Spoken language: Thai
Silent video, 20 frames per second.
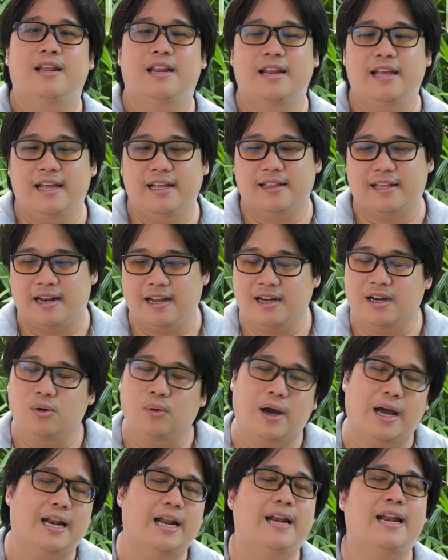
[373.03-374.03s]
ทีนี้ แต่ถ้าเกิด
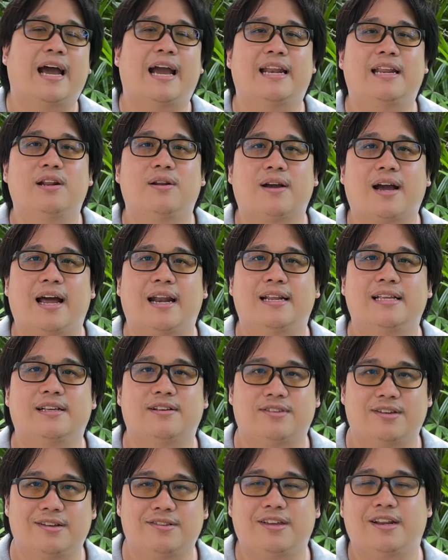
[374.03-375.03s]
ลูกค้าท่านใดที่ต้องการที่
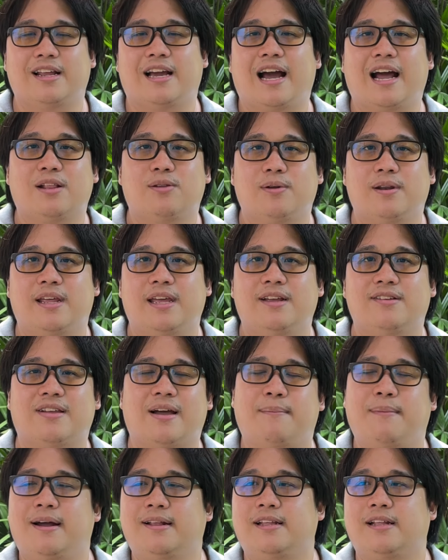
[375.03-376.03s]
จะซื้อสินค้าตัวนี้
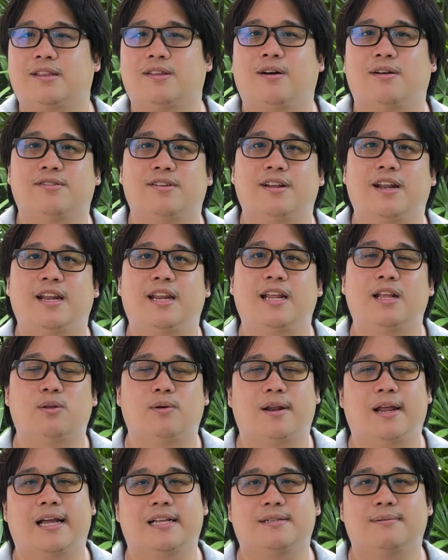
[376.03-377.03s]
สามารถติดต่อซื้อได้ที่
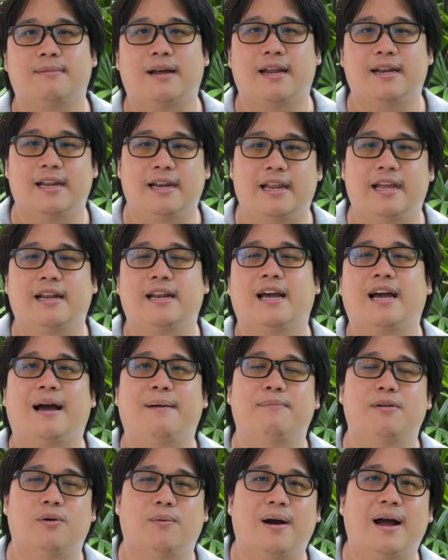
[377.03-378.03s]
ตัวแทนจำหน่ายดีลิงนะครั
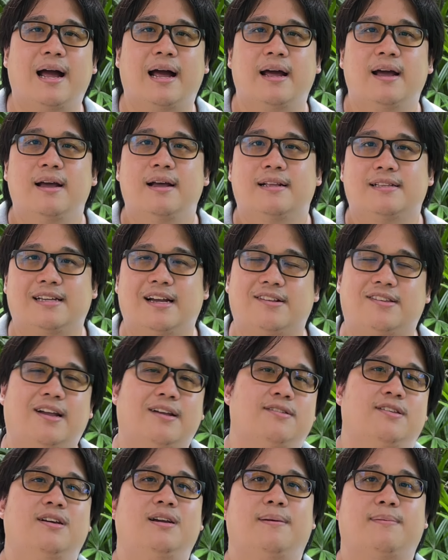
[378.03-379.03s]
บ หรือว่าจะสั่
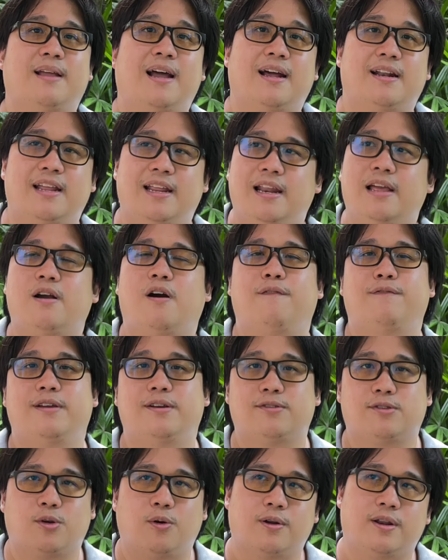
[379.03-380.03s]
งซื้อกับทางดีลิงออฟฟิ
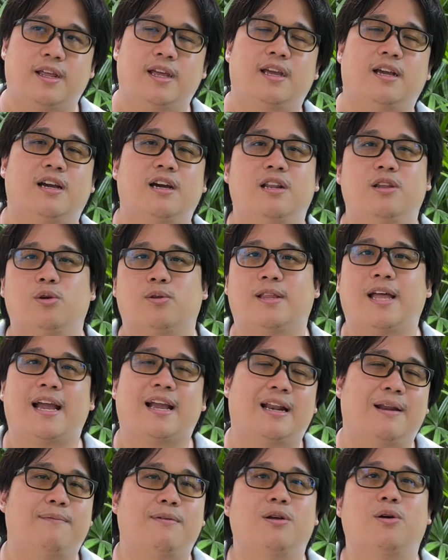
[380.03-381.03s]
ศสโตร์ที่ขึ้นอยู่ใต้
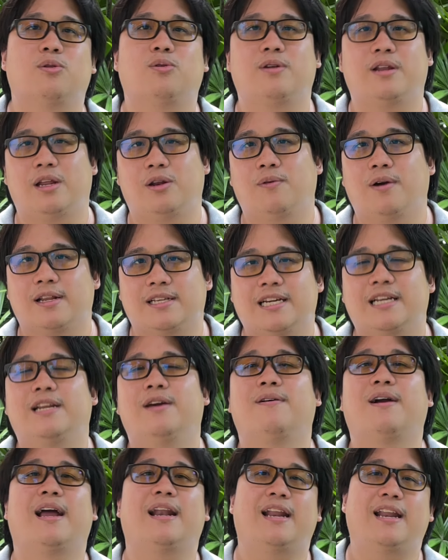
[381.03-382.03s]
คลิปวิดีโอตรงนี้ด้วย เช่น
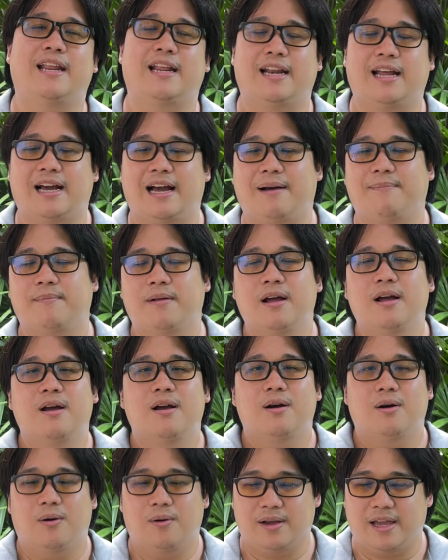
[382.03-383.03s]
เดียวกันนั่นเองนะครับ
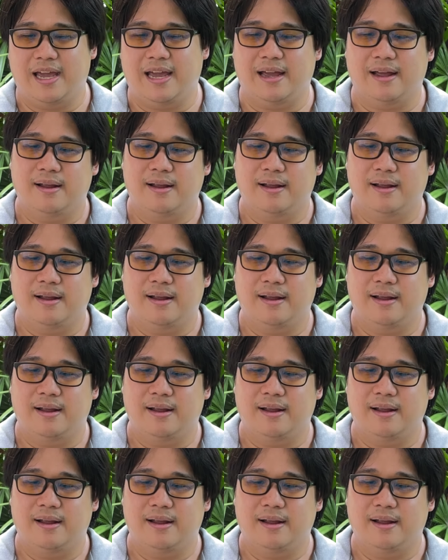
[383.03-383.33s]
โอเค